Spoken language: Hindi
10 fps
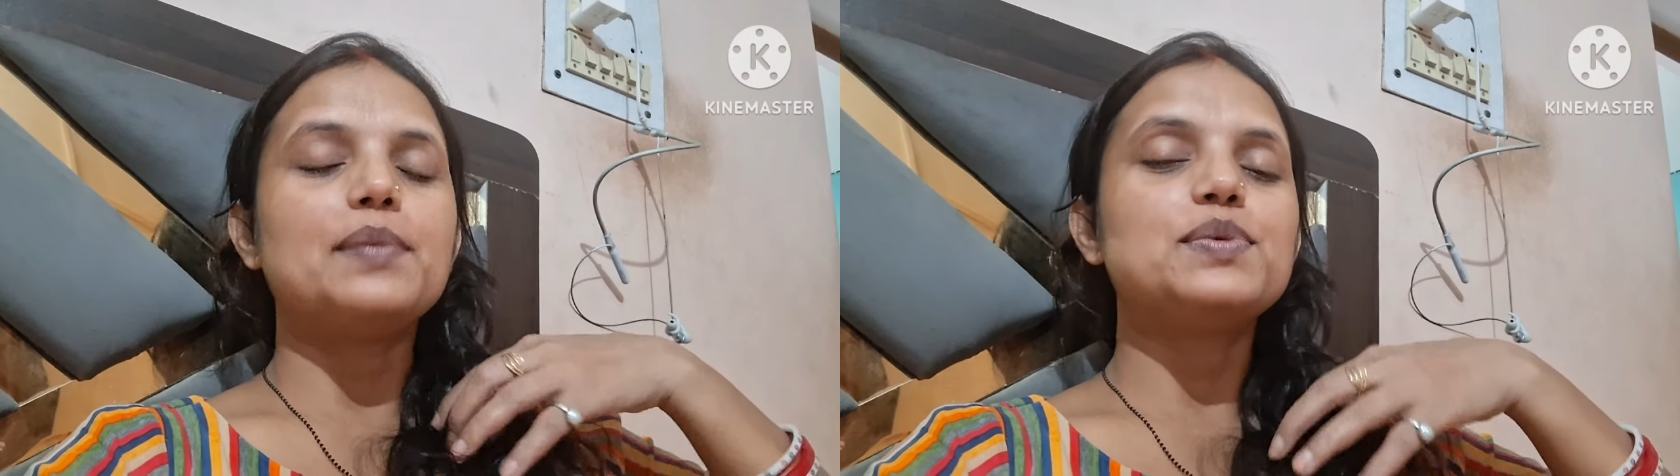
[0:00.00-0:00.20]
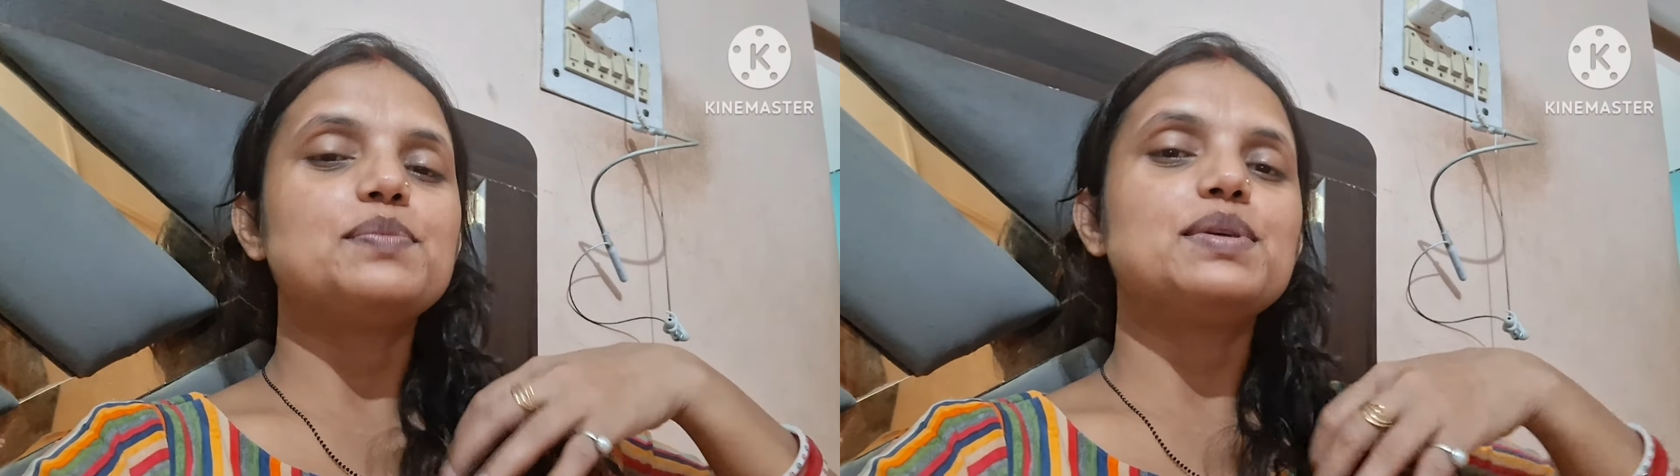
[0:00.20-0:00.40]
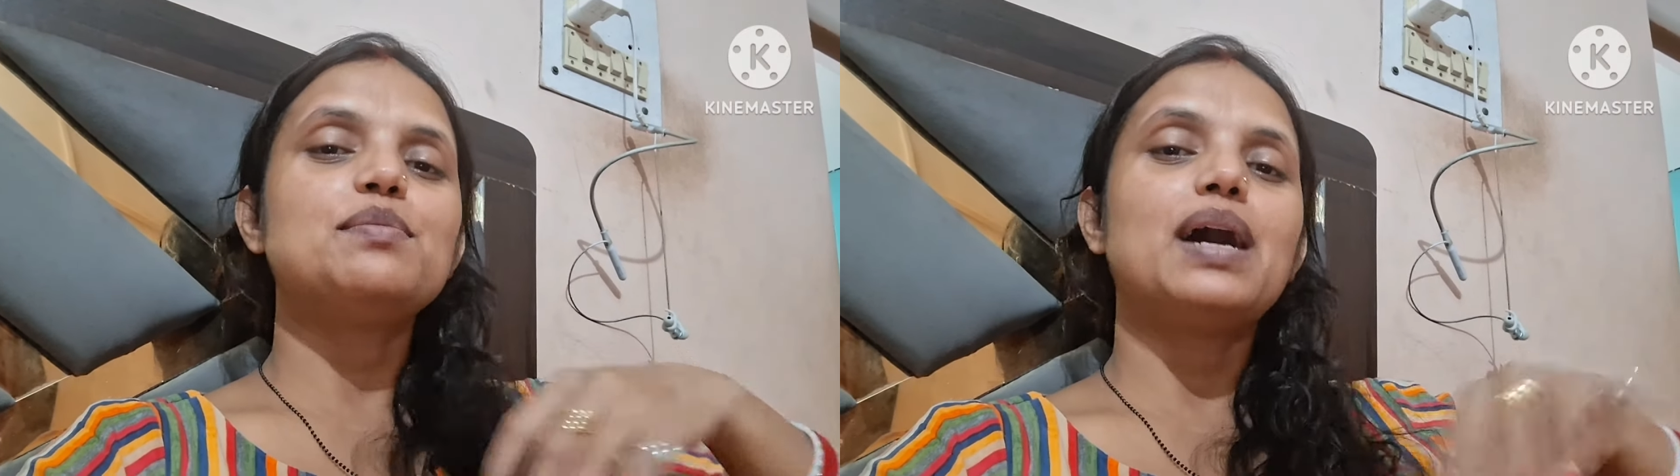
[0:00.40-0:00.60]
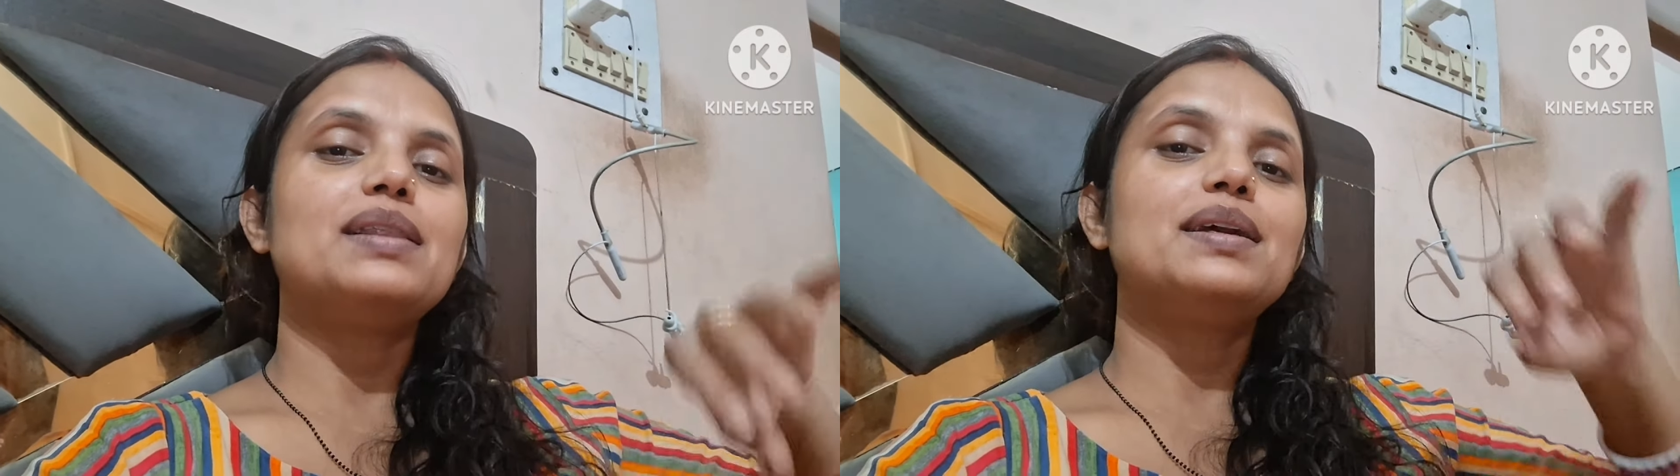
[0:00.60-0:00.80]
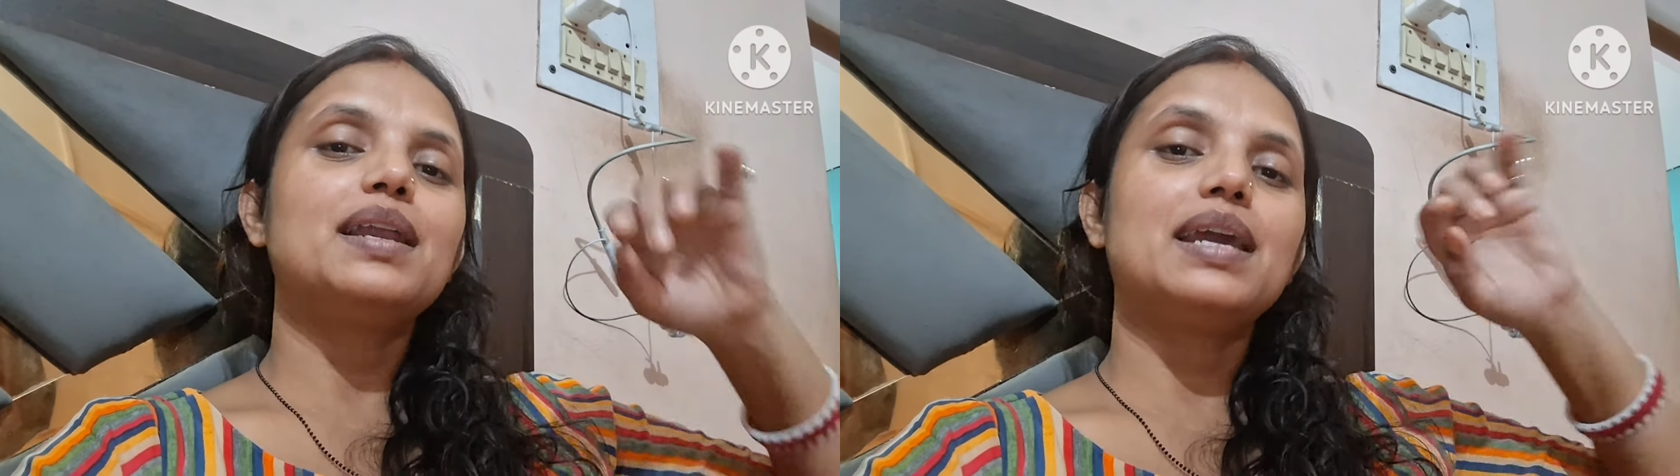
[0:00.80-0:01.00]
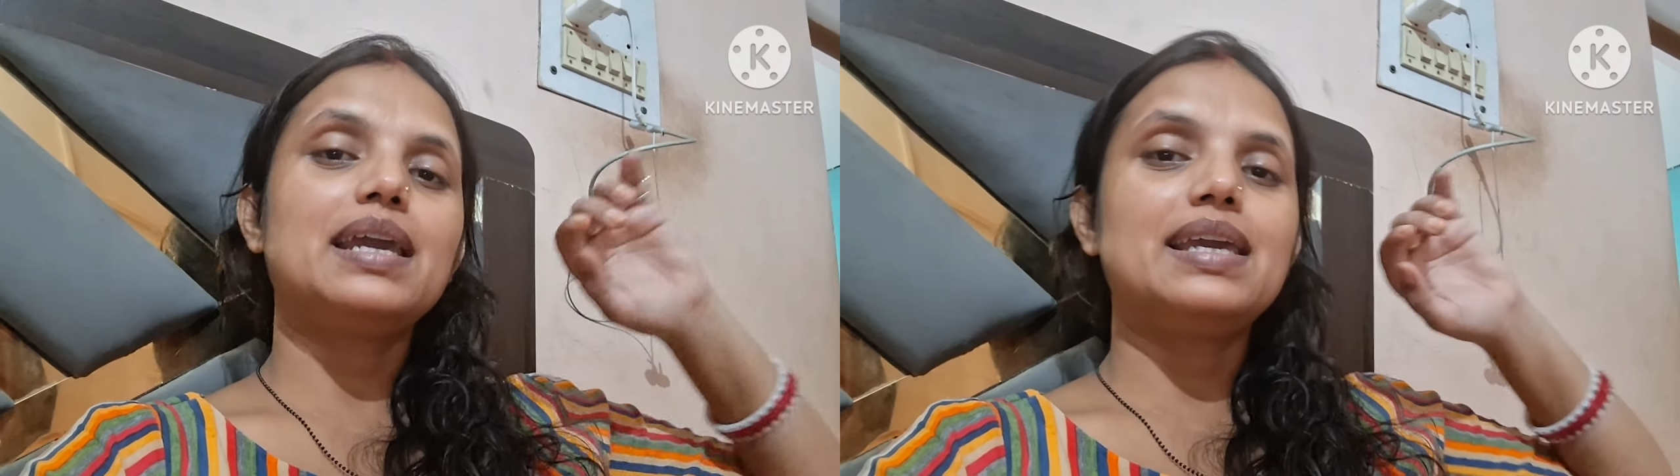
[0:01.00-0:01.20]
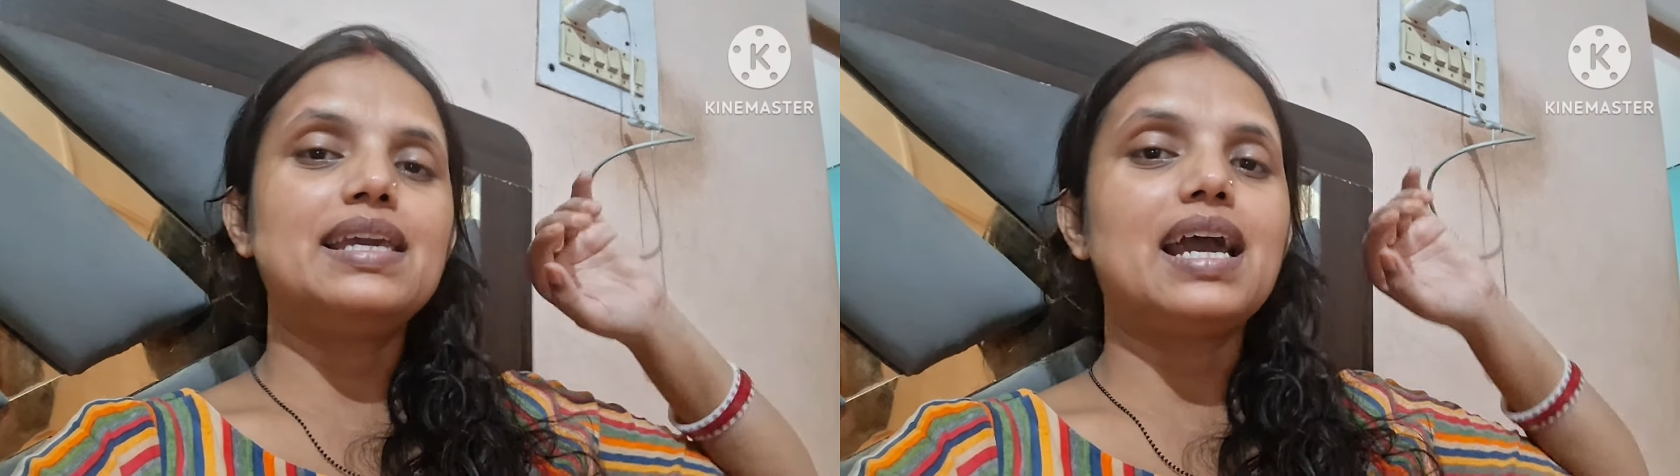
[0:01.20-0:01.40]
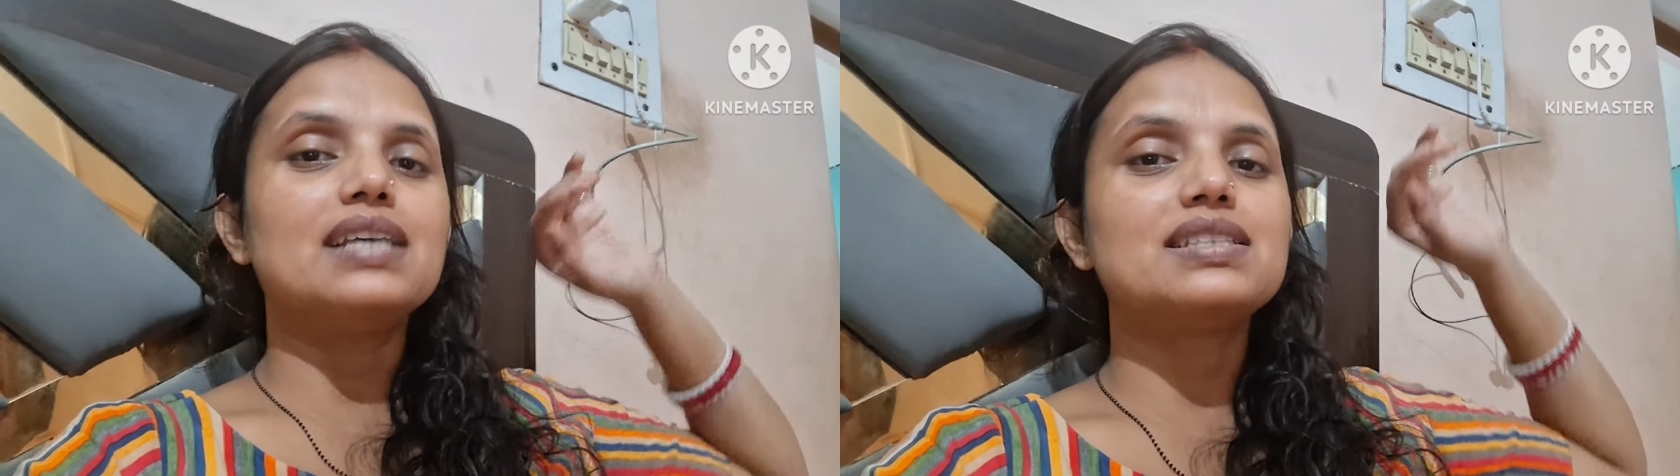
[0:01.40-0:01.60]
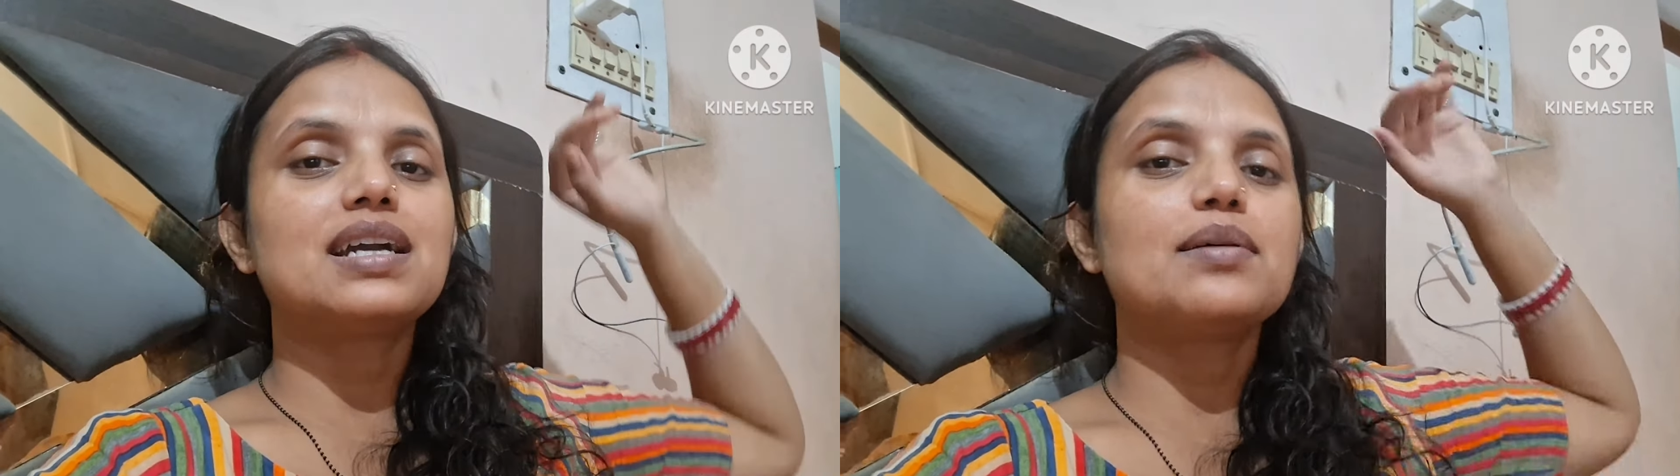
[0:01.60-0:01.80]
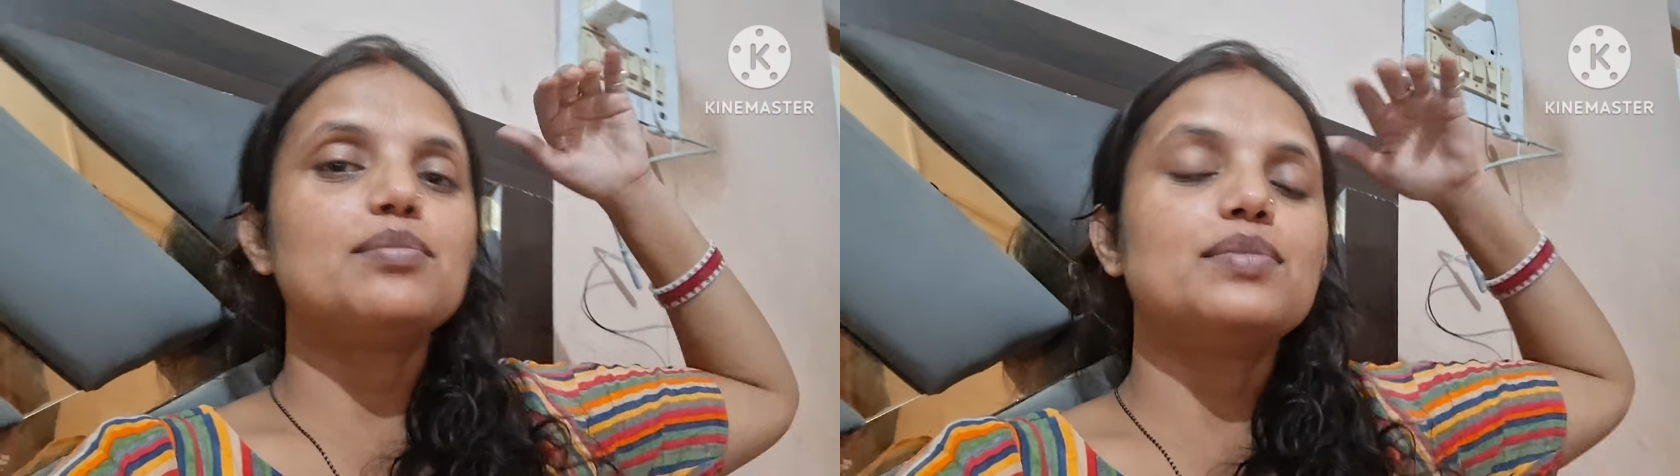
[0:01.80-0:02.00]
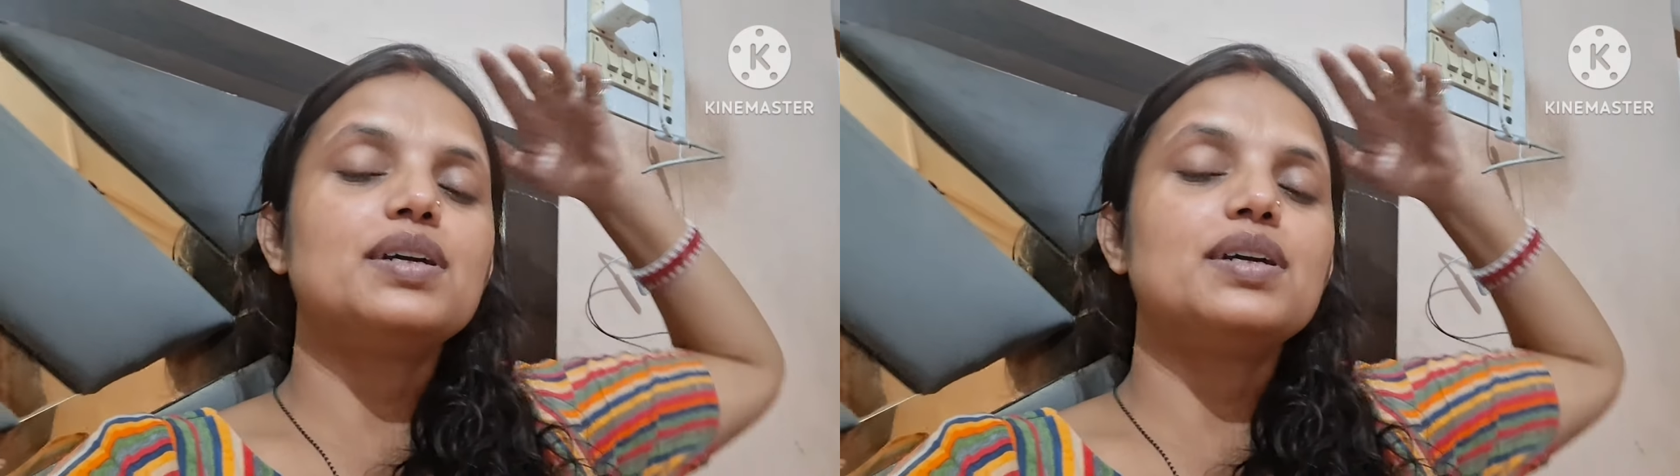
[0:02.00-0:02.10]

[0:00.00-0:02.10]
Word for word: आप सबसे बात करके ही आज का